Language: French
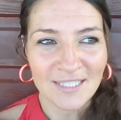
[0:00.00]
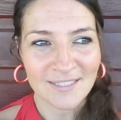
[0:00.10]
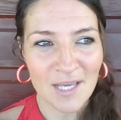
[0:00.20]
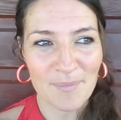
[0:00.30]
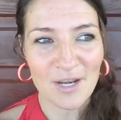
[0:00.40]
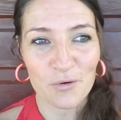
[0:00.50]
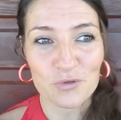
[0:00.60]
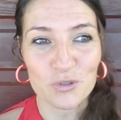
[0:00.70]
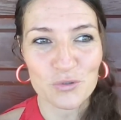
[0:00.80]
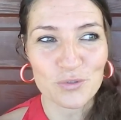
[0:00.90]
qui est un
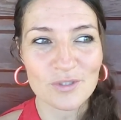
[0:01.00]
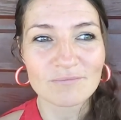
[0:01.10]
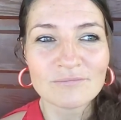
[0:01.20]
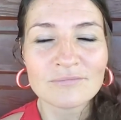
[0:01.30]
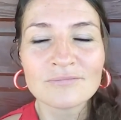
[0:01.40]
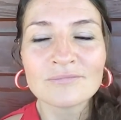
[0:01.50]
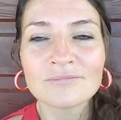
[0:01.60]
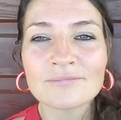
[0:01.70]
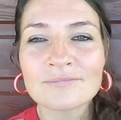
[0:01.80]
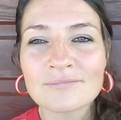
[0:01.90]
mélange juste
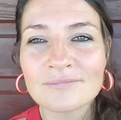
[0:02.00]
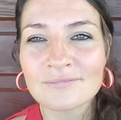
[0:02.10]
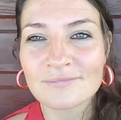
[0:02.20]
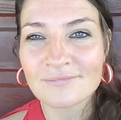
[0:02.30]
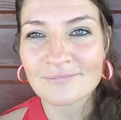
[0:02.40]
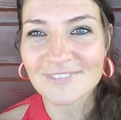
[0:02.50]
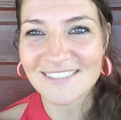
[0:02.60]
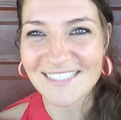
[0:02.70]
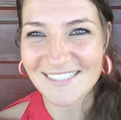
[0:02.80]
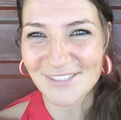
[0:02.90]
hmm,
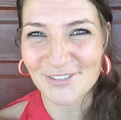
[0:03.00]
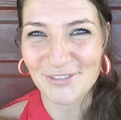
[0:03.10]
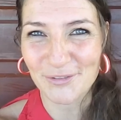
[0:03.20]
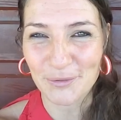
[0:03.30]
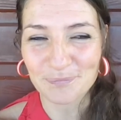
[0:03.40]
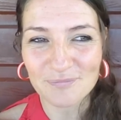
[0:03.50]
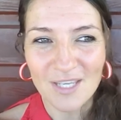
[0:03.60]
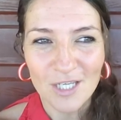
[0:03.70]
délicieux